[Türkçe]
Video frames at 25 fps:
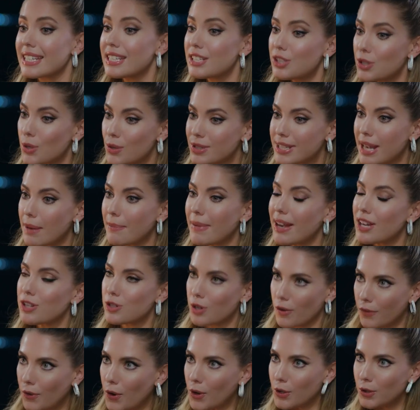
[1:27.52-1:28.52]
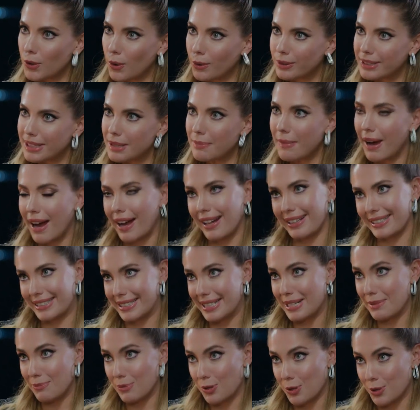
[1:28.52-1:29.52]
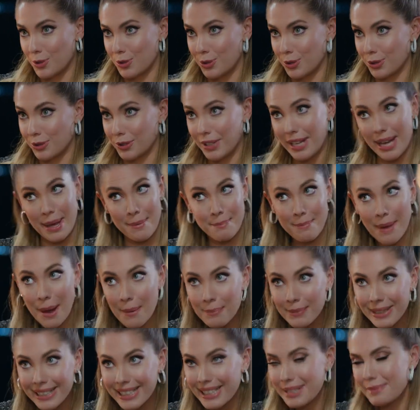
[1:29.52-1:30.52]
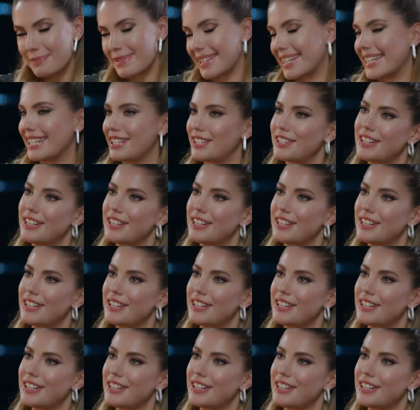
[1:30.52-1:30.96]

İstiyorsan ben şoför yollayayım, aldırayım çocuğunu. Hem ben bakarım sen